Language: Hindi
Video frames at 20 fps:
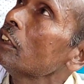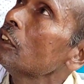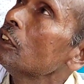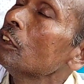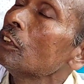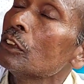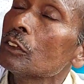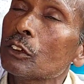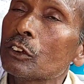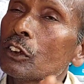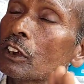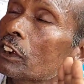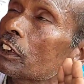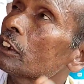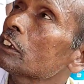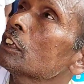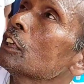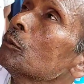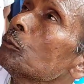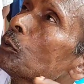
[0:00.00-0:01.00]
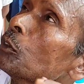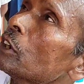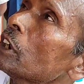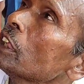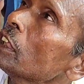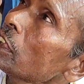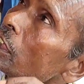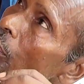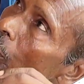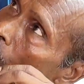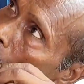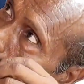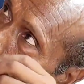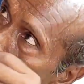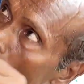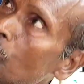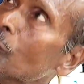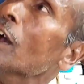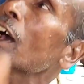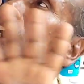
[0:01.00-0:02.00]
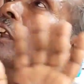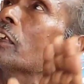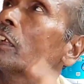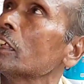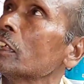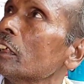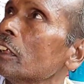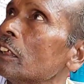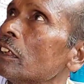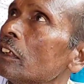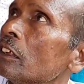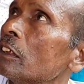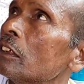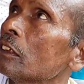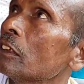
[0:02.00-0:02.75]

अच्छा। तो डॉक्टर साहब बोल रहे हैं कि हम बनवा रहे हैं